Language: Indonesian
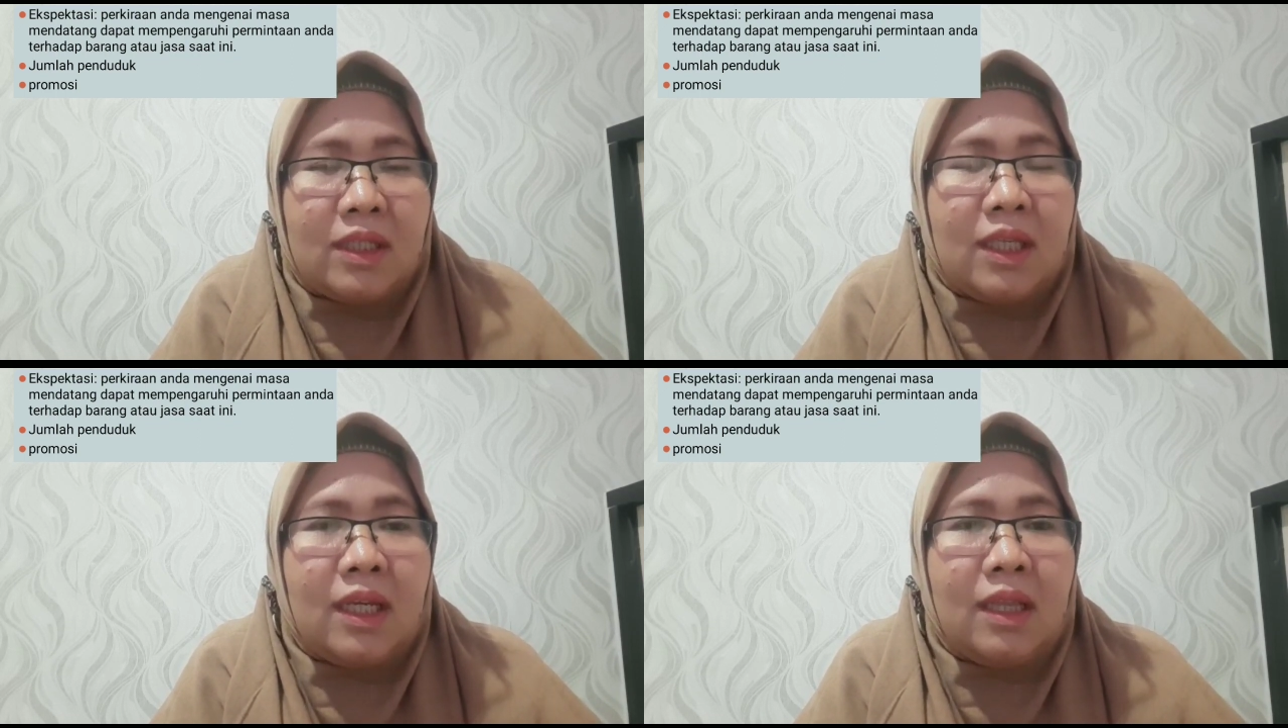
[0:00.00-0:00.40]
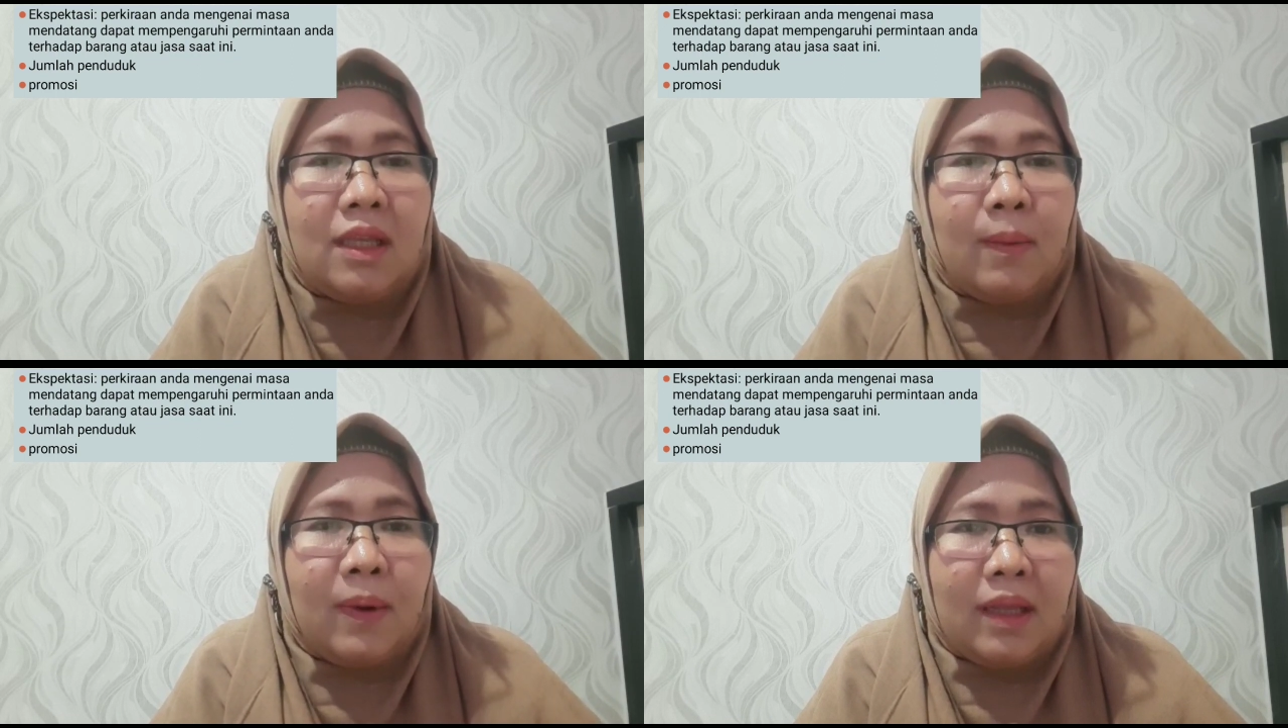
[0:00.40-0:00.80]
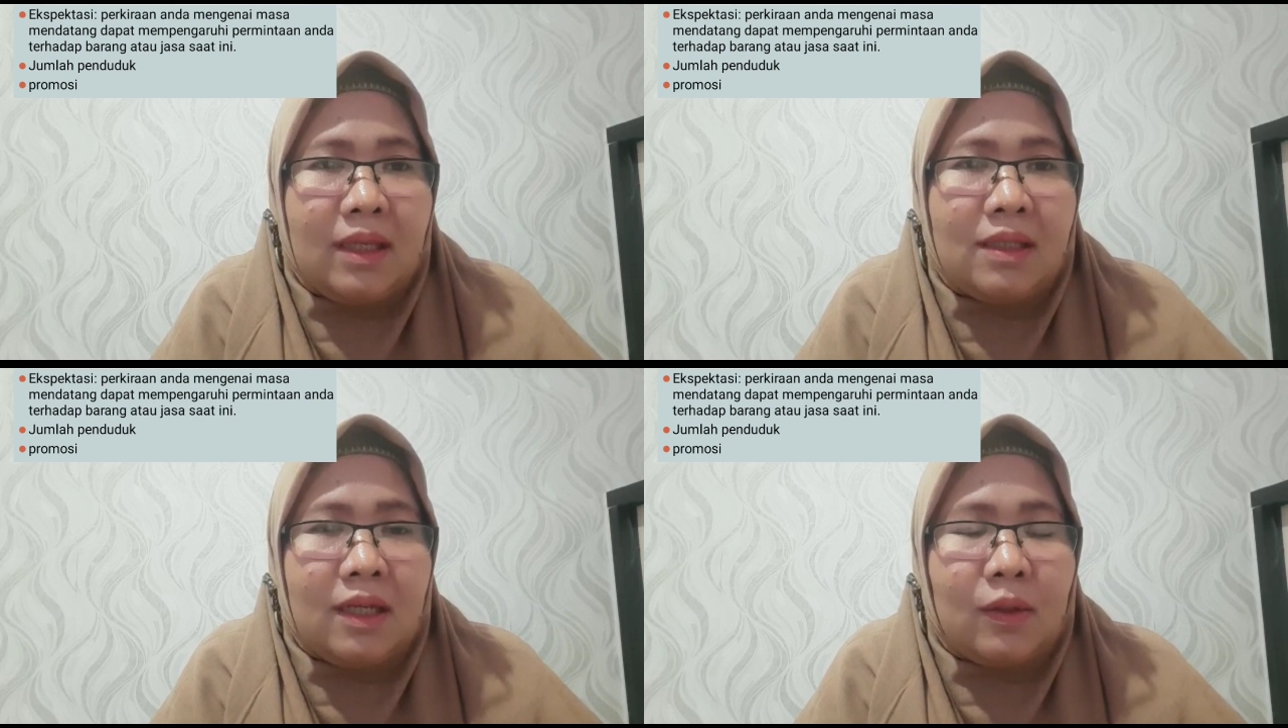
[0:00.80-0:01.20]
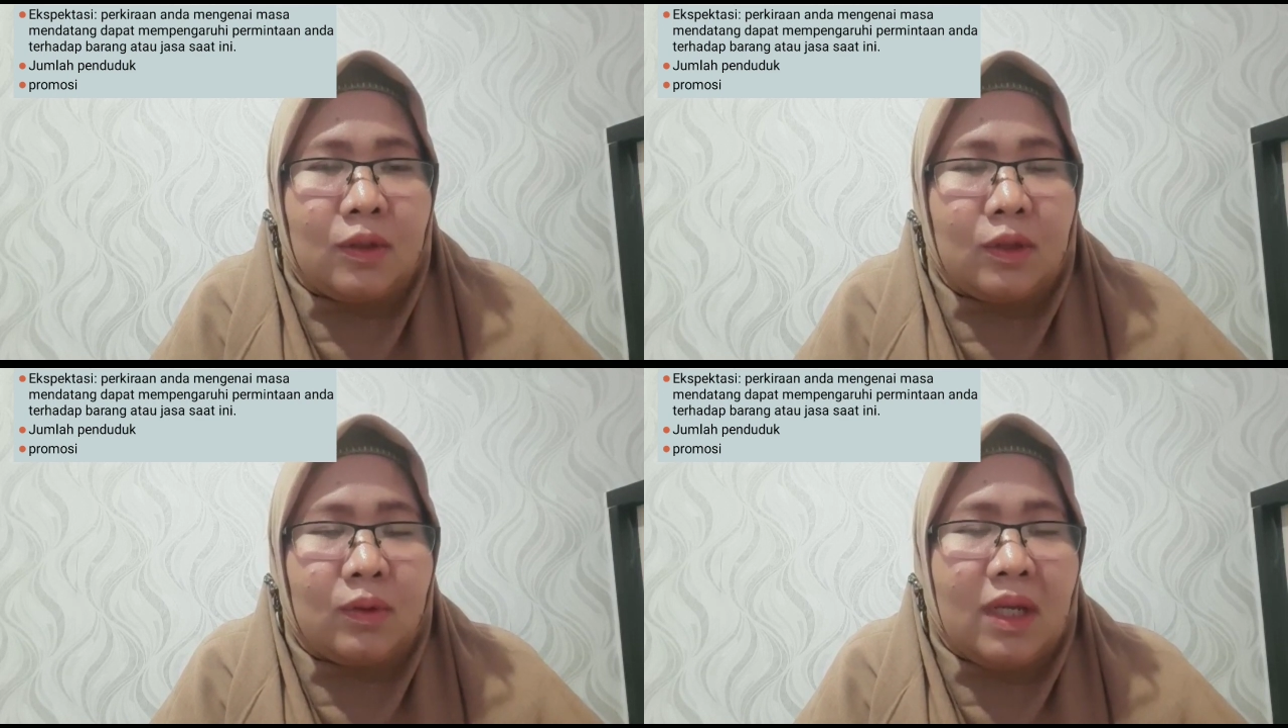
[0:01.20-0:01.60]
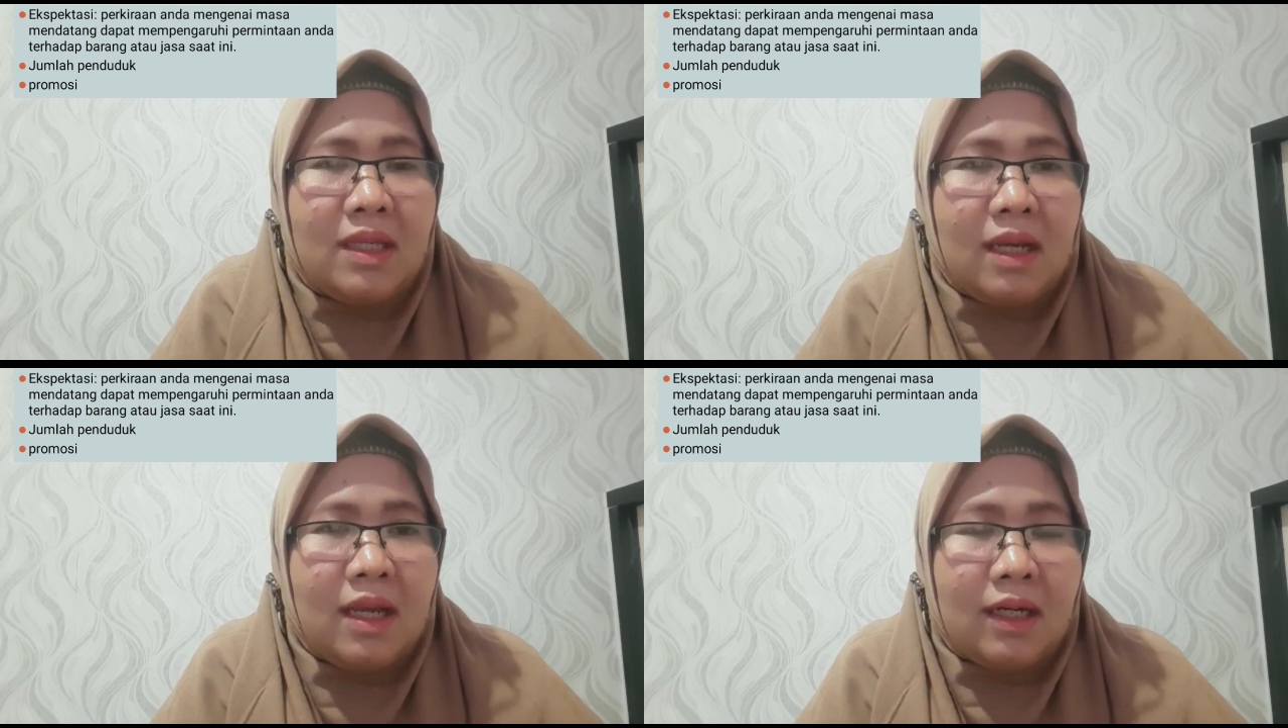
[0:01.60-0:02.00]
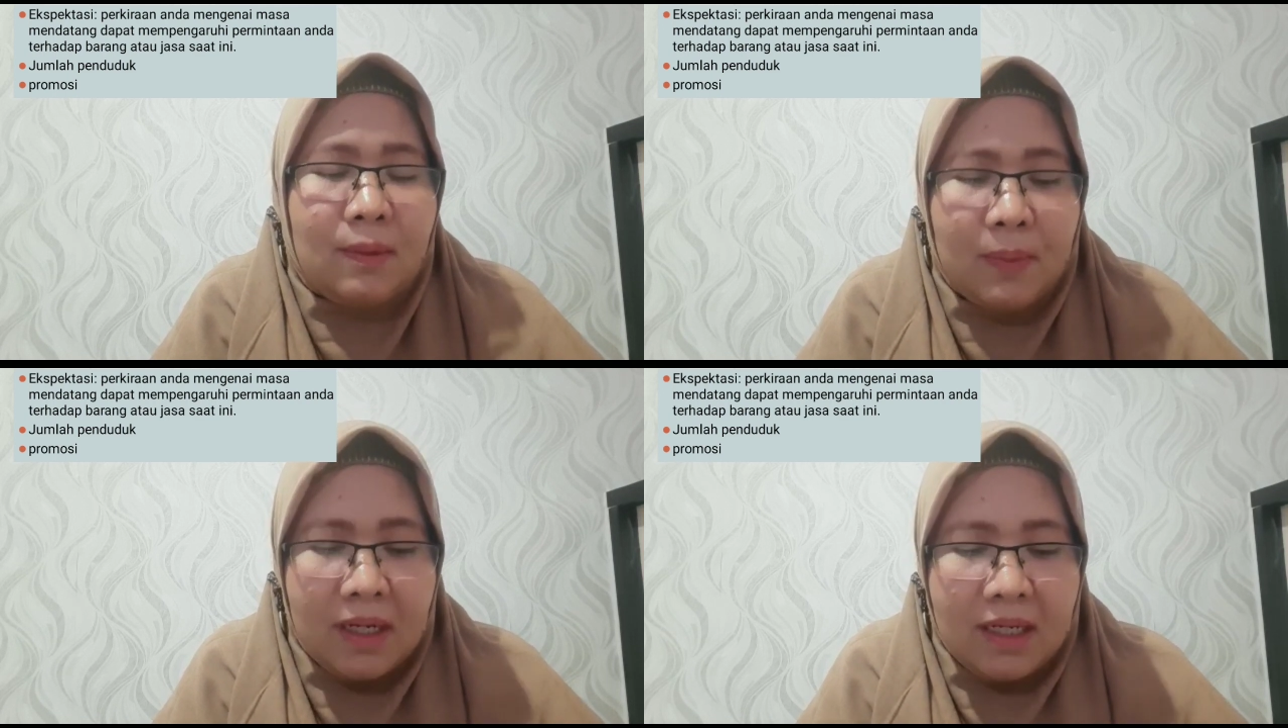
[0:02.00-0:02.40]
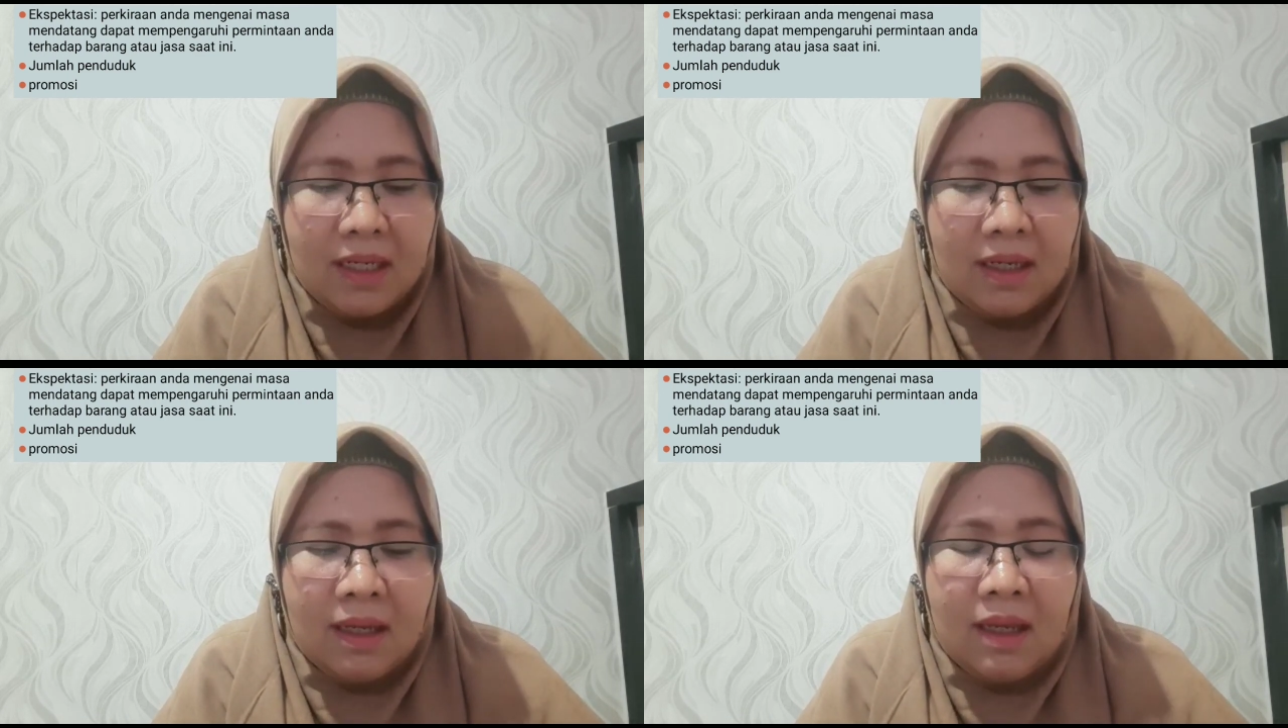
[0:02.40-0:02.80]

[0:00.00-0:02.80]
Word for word: sedikit ya berarti segitu-segitu saja yang dibeli.